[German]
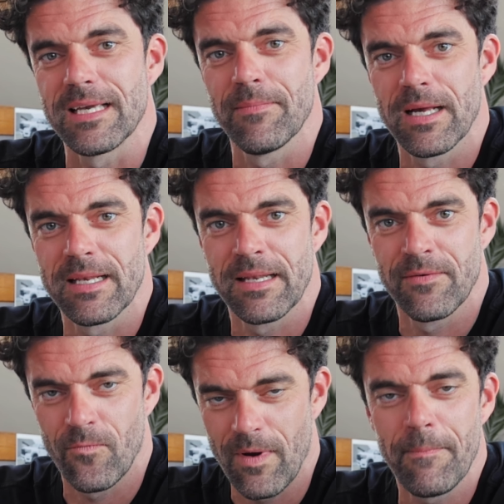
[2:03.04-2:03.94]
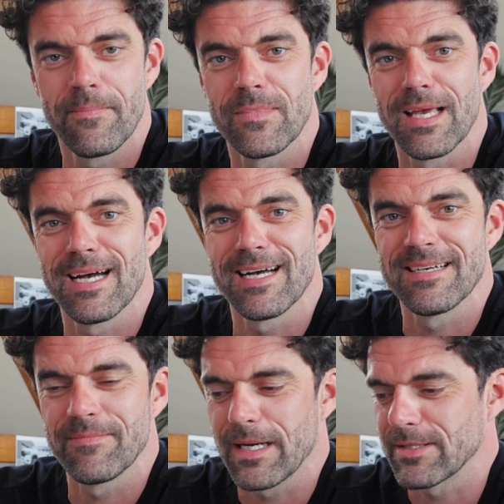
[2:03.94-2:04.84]
geben, einen Ram,
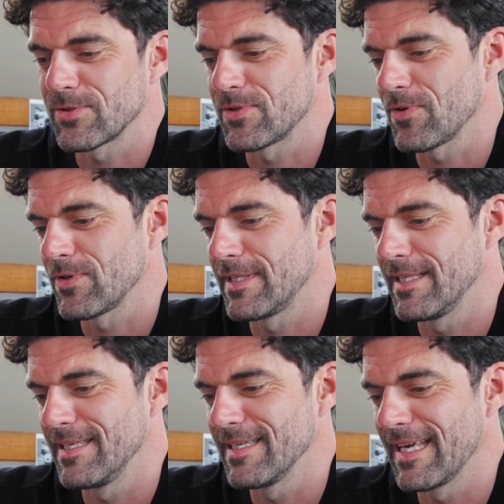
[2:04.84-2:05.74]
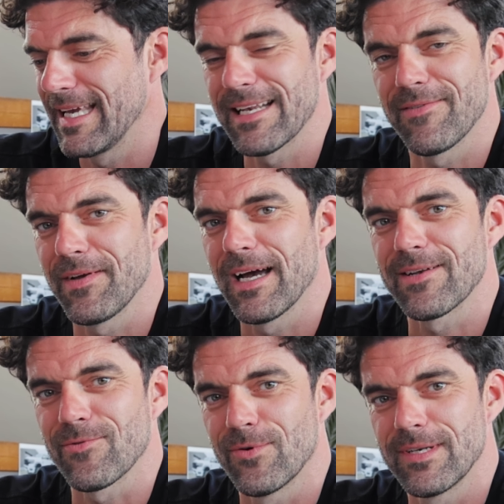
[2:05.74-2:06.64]
der praktisch durch die Gegend
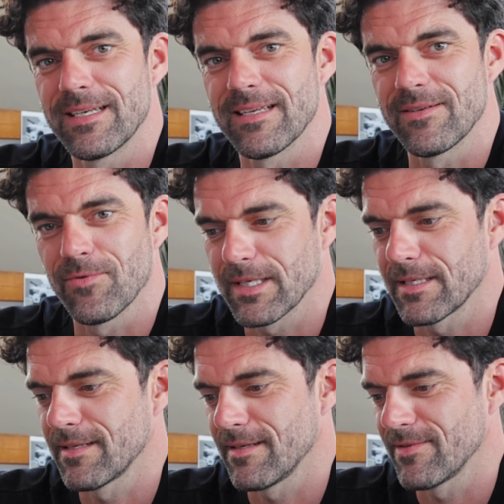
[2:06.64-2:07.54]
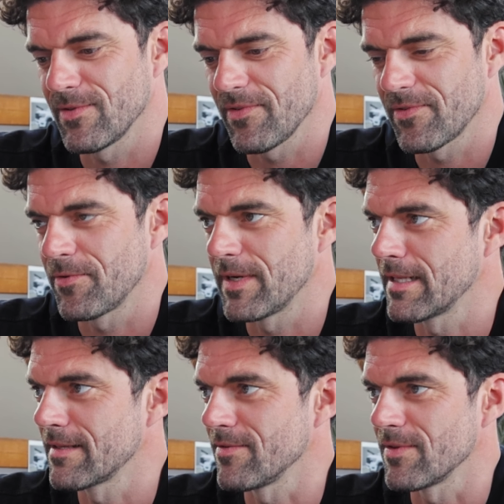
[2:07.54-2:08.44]
fährt und dort
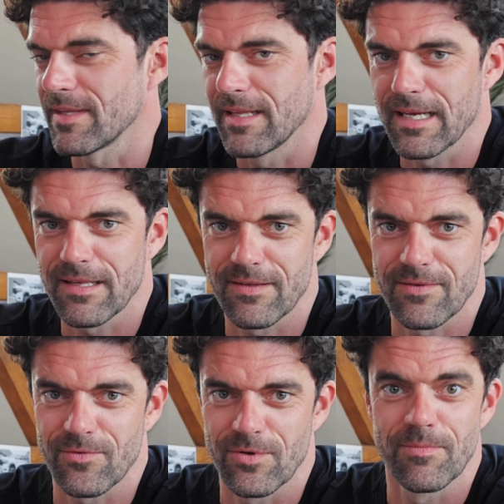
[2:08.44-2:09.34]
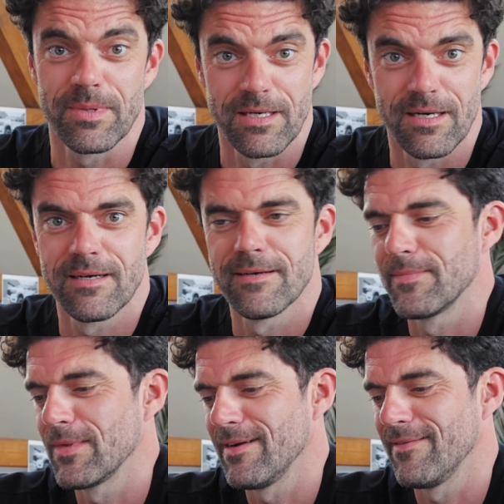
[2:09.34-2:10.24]
Softdrinks und Snacks und Bier
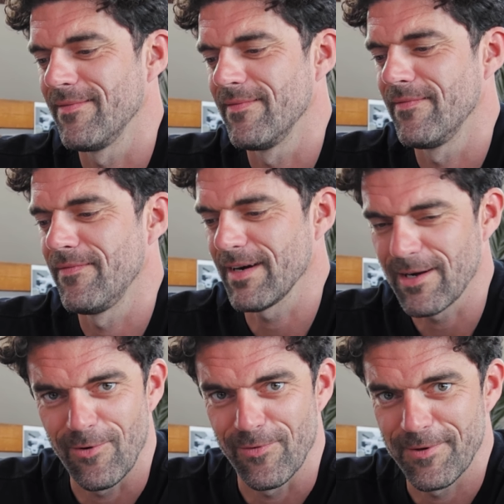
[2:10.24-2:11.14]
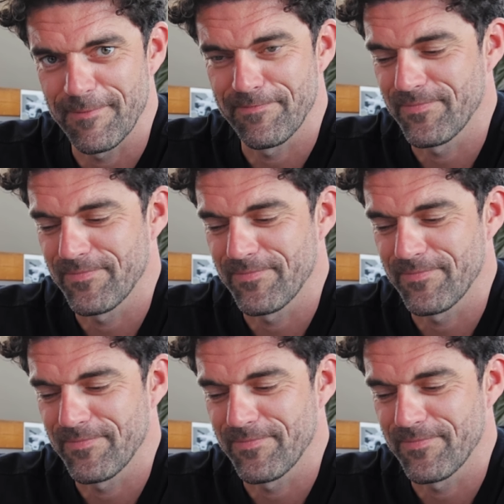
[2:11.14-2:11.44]
verkauft.